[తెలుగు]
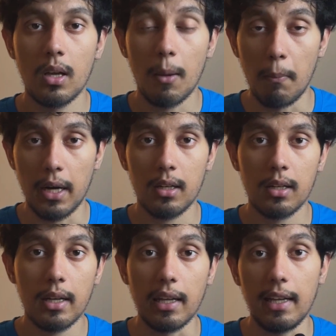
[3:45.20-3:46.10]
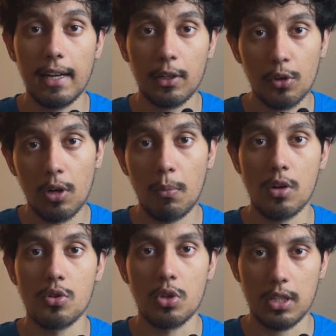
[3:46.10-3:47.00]
బట్ ఈ ఎలక్ట్రల్ బాండ్స్
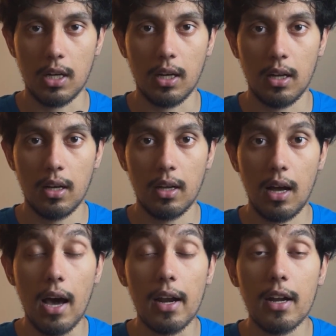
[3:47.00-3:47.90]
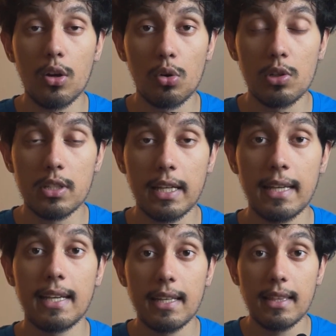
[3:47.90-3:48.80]
వచ్చాక ఆ రెండు రూల్స్ని
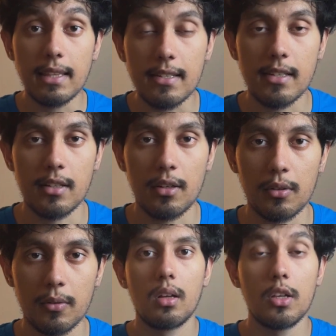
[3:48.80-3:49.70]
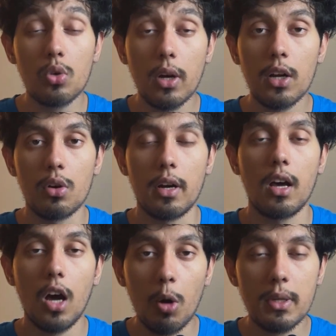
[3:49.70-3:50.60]
తీసేశారు యూ కెన్ డొనేట్
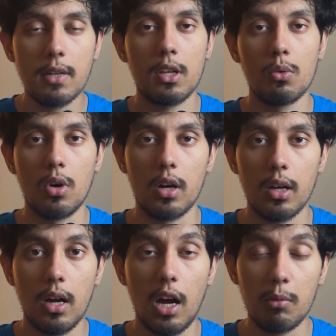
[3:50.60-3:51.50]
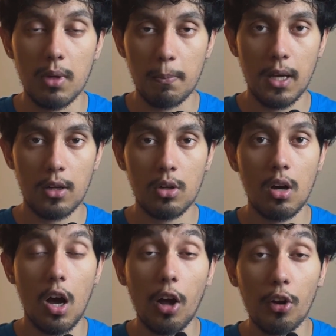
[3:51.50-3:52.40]
హౌ మచ్ ఎవర్ యూ వాంట్ అండ్ మీ పేరు
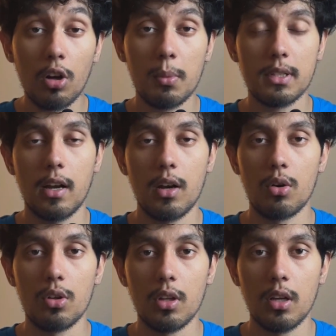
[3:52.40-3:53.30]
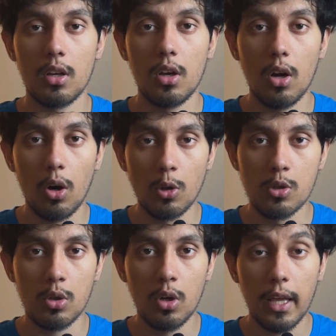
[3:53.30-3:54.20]
అనానిమస్గానే ఉంటుంది ఆల్సో
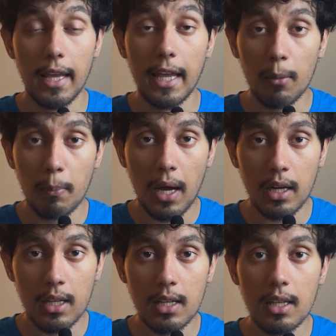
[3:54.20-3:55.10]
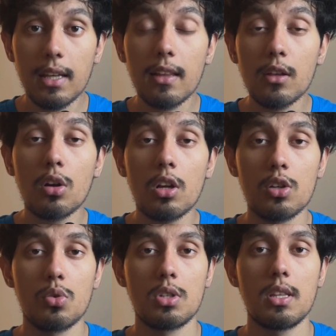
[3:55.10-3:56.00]
ఏ పార్టీకి ఎంత డొనేషన్
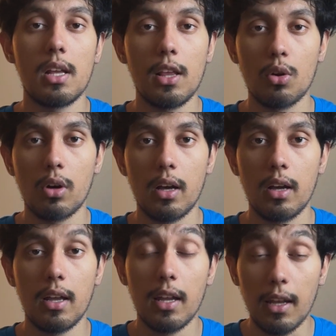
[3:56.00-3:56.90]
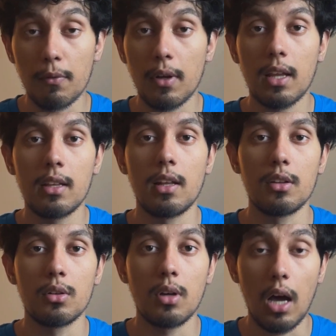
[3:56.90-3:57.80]
వచ్చిందనేది కూడా ఎవ్వరికీ తెలియదు
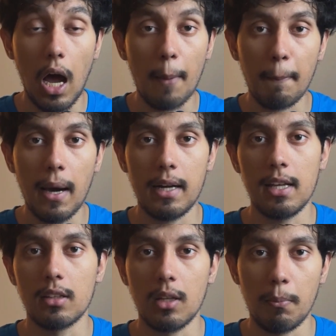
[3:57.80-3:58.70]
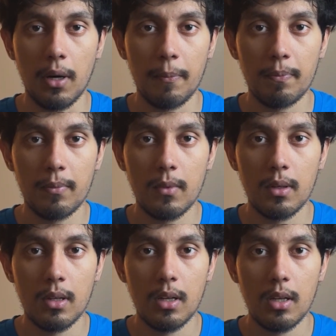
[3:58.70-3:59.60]
ఆ పార్టీకి తప్ప
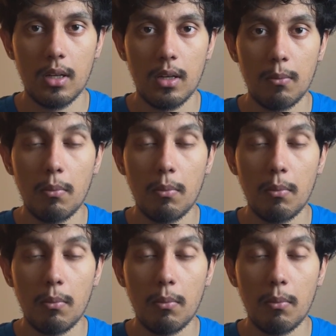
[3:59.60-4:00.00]
మరి